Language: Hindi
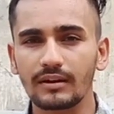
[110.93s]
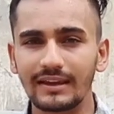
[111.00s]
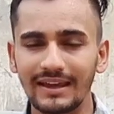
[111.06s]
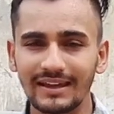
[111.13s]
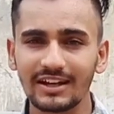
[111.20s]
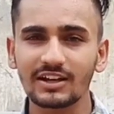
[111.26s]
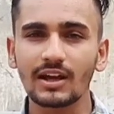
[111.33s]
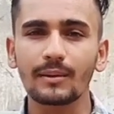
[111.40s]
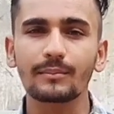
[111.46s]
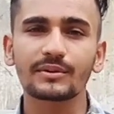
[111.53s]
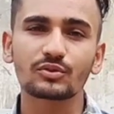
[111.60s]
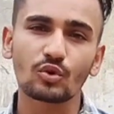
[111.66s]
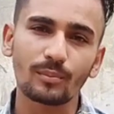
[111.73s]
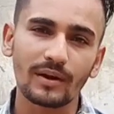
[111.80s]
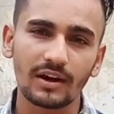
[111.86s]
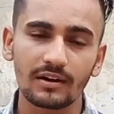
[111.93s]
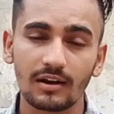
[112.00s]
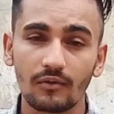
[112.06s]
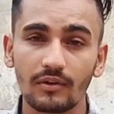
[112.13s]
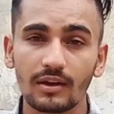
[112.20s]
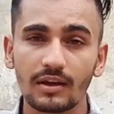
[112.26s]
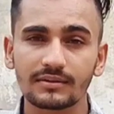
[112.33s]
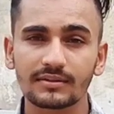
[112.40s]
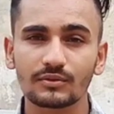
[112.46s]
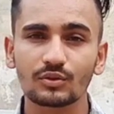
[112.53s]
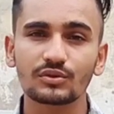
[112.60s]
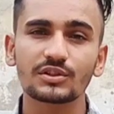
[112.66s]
एक ही टाइम पे 100 पैकेट डिलीवरी कर सकते हो